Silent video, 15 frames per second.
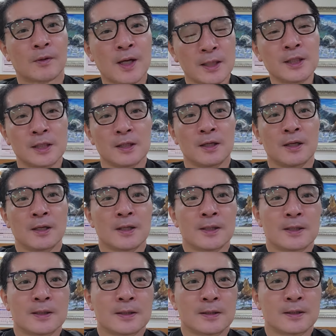다시
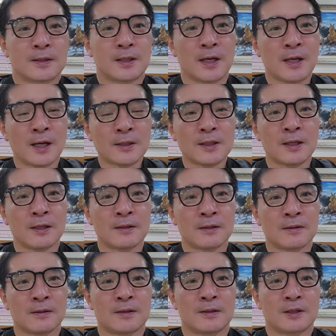
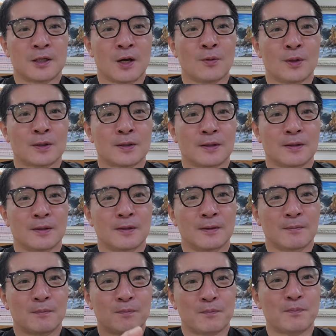재약진하는 차원에서
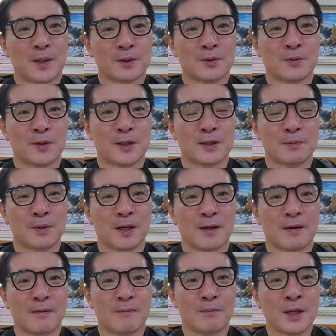방송을 했습니다.
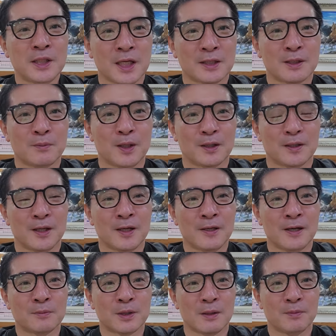마치겠습니다.
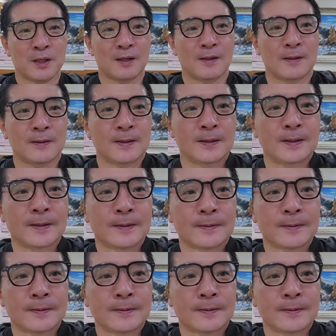대단히 감사합니다.